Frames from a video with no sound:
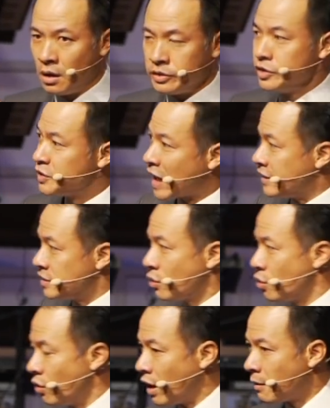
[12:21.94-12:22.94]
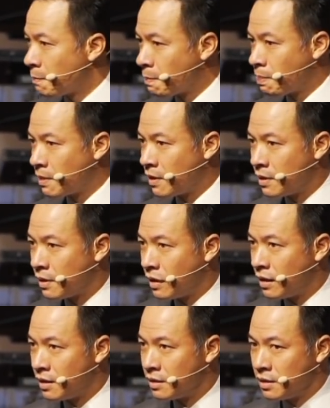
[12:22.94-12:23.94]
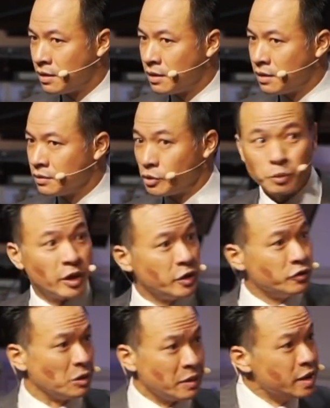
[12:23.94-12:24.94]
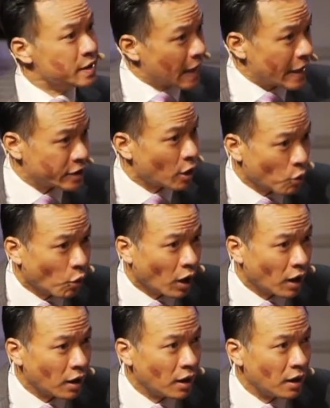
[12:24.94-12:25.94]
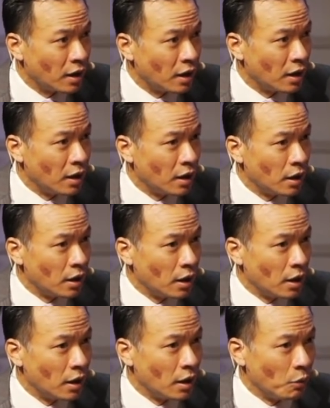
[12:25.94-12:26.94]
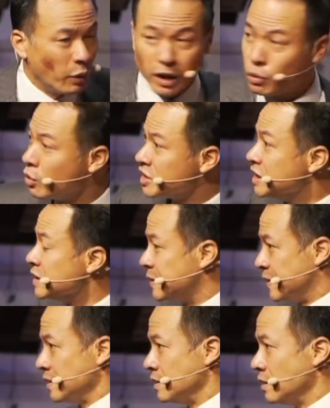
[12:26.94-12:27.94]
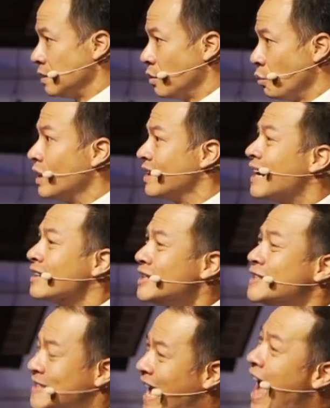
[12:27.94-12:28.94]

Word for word: 日子还是要过啊，对不对？弟兄姐妹，日子还是要过啊。为了过日子，为了让日子